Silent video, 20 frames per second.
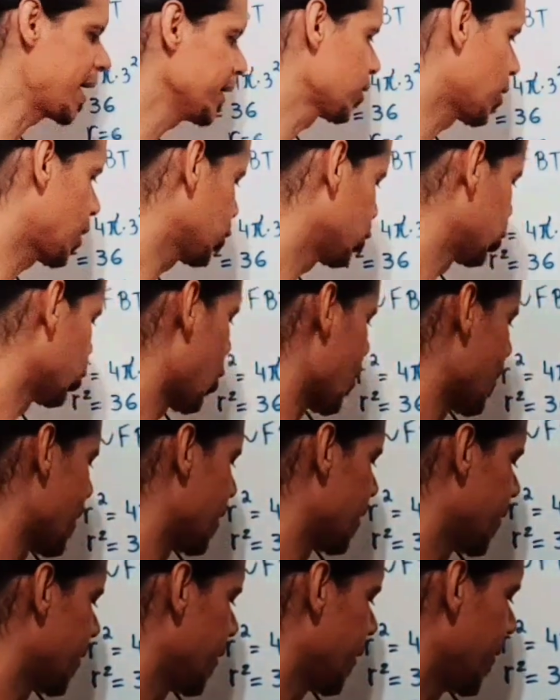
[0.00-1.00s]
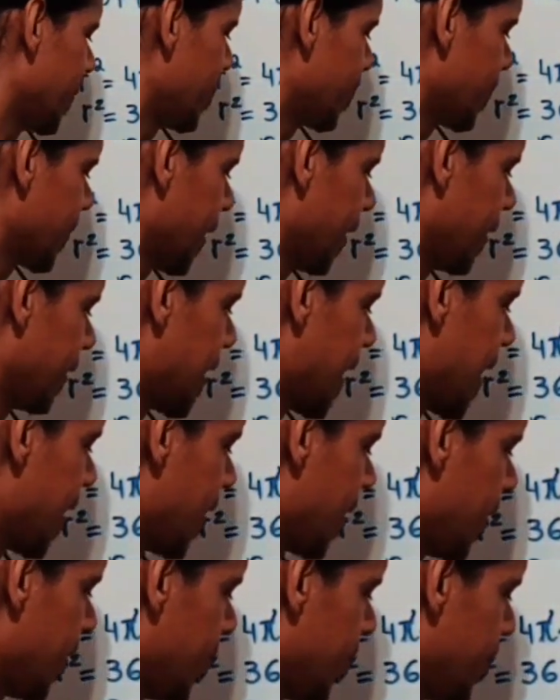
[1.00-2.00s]
a, então a soma tem que
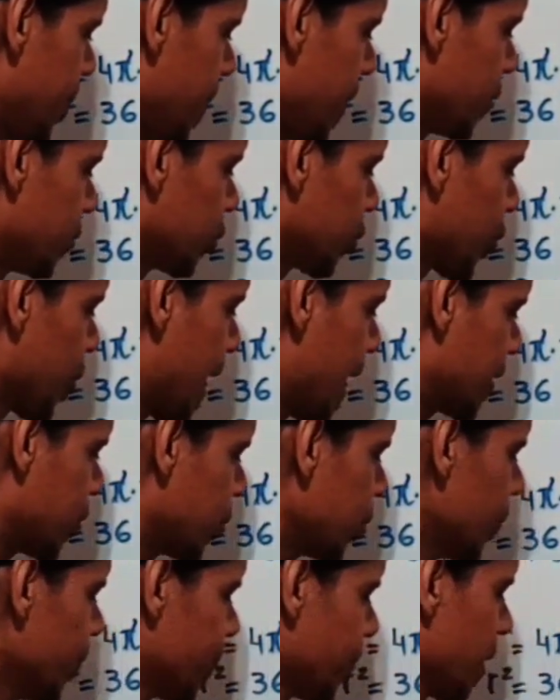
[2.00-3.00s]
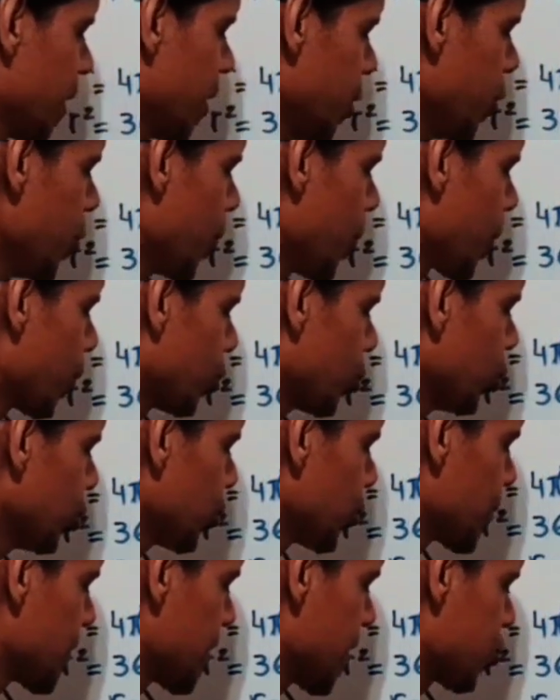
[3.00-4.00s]
dar menos 4. E o
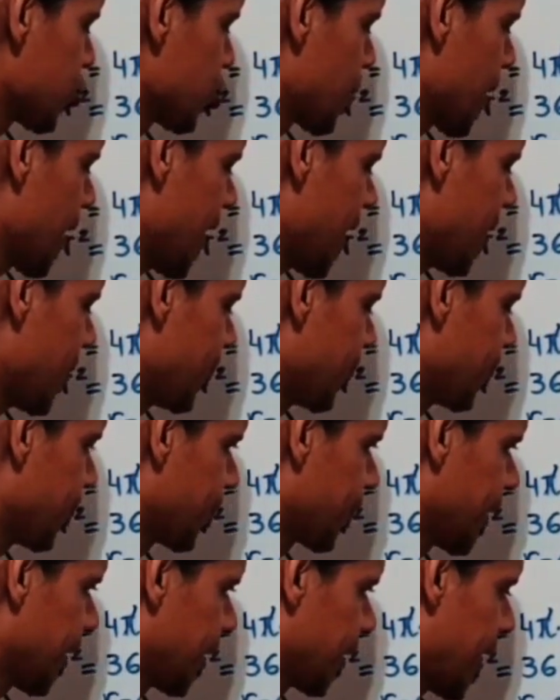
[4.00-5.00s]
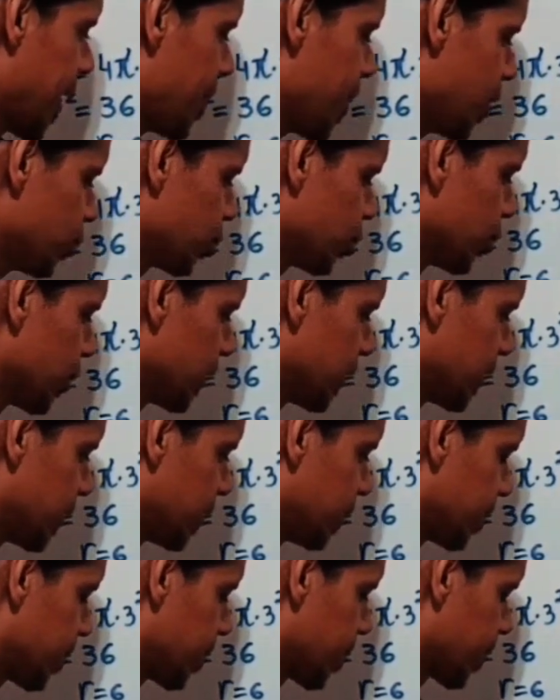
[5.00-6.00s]
produto c sobre a tem que dar menos
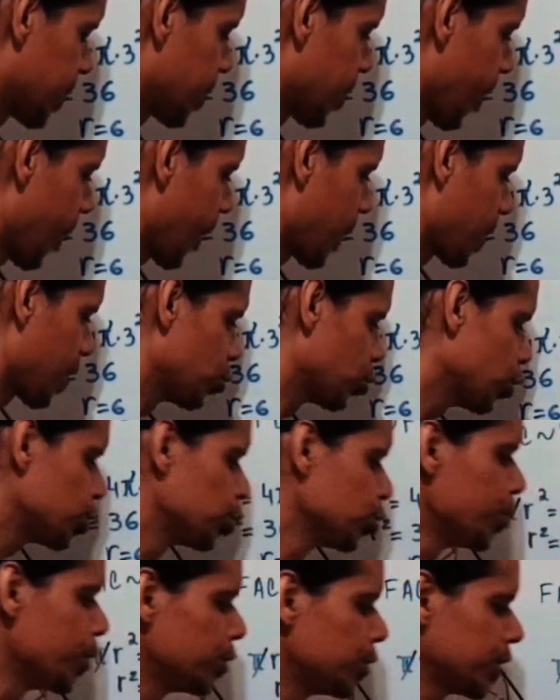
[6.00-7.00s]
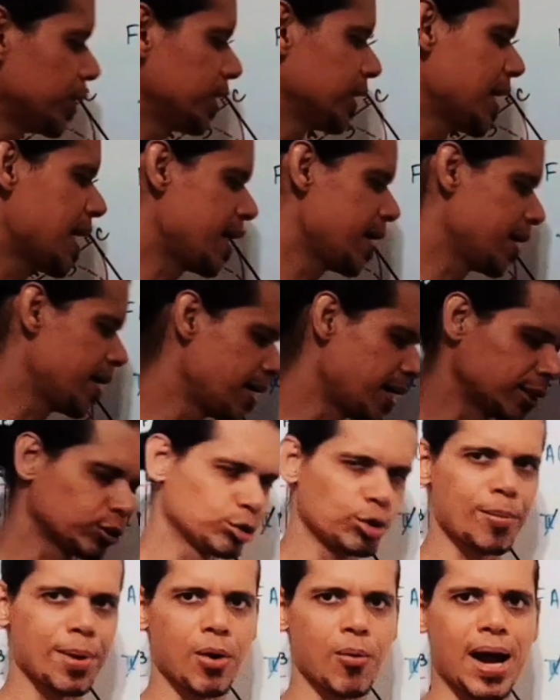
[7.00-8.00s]
12. São dois números que dá a
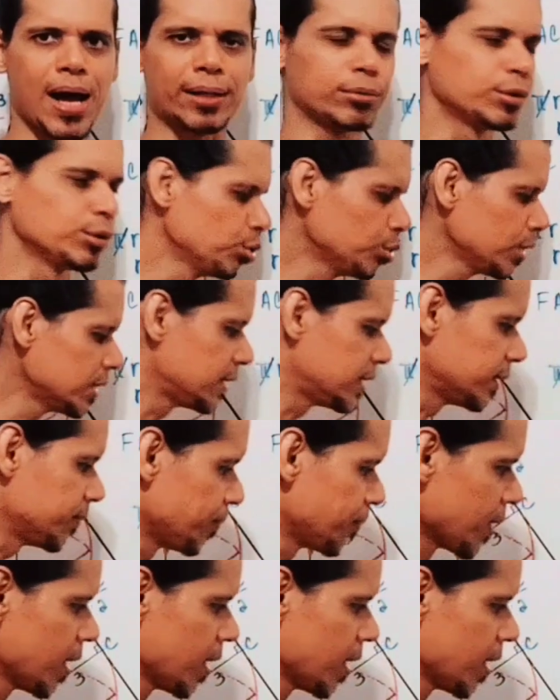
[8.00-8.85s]
soma 4 e 12.